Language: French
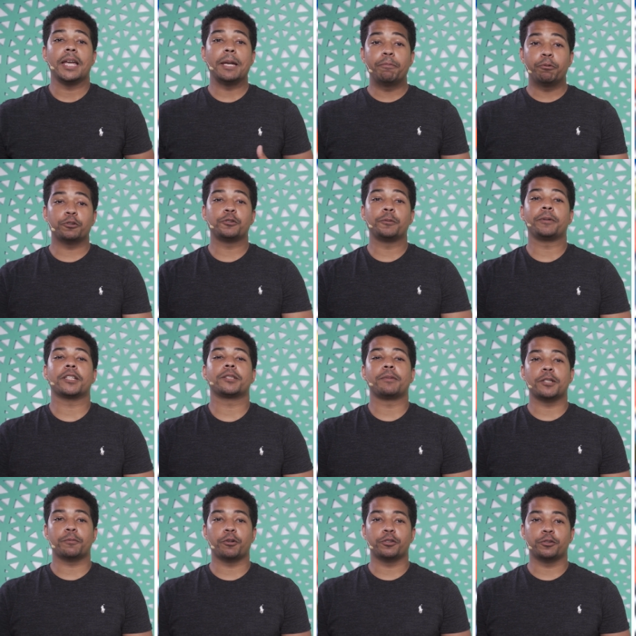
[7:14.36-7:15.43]
Et pour Super
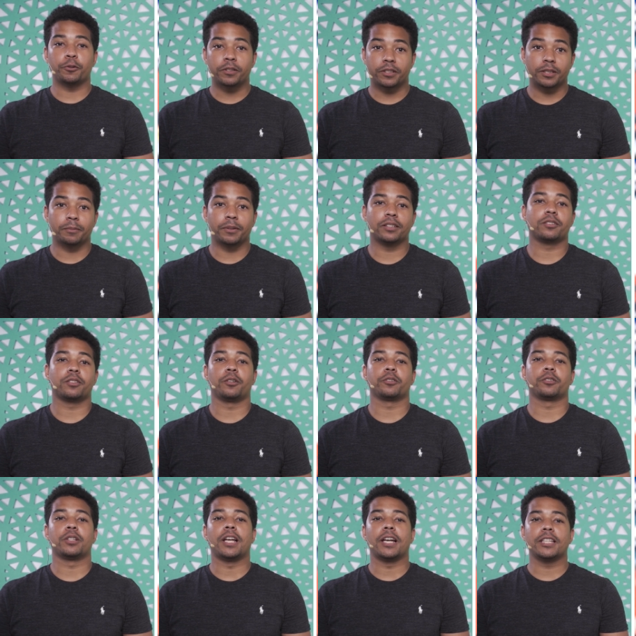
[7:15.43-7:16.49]
Smash Bros Ultimate
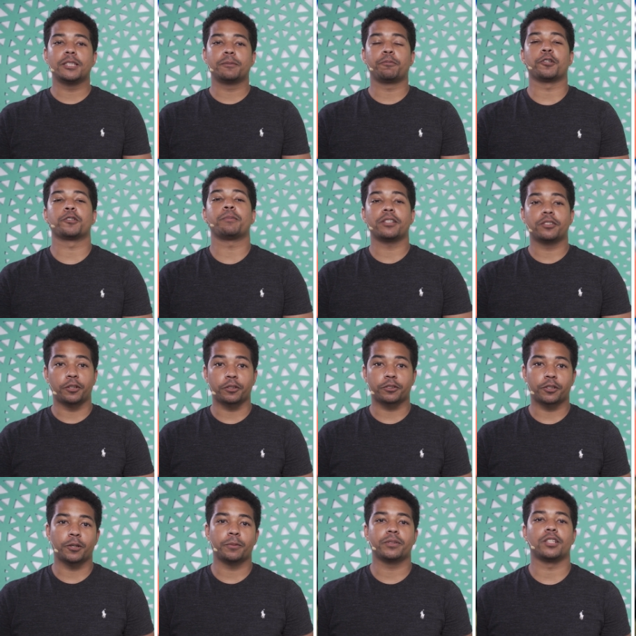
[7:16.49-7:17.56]
lors de la Esports
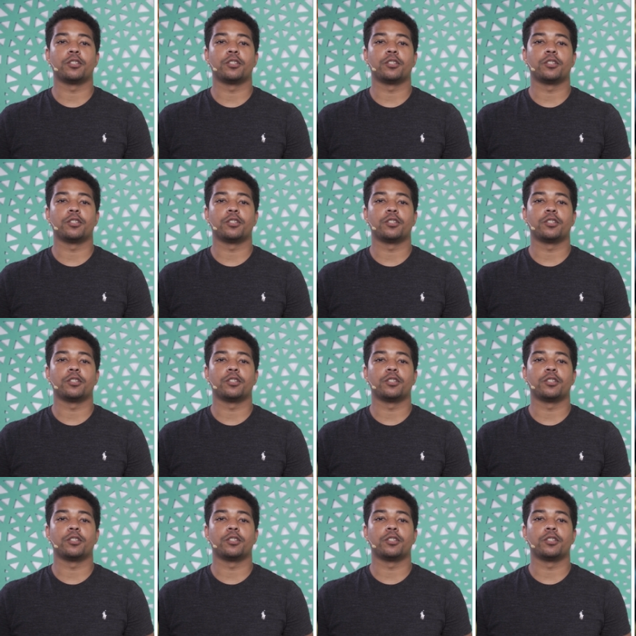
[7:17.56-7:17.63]
Masters Cup,